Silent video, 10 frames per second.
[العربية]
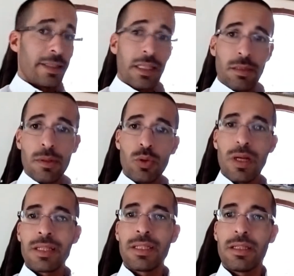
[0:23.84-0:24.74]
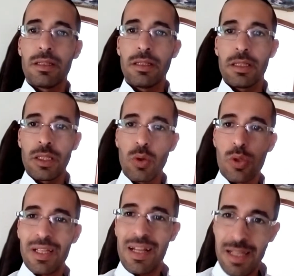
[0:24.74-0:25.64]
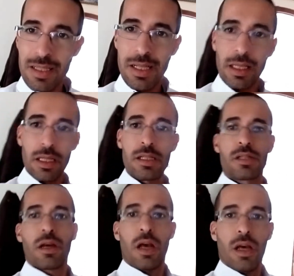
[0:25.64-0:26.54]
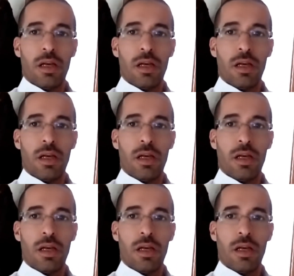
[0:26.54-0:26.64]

الكاتب اليوناني آه، نيغوس كازانساكيس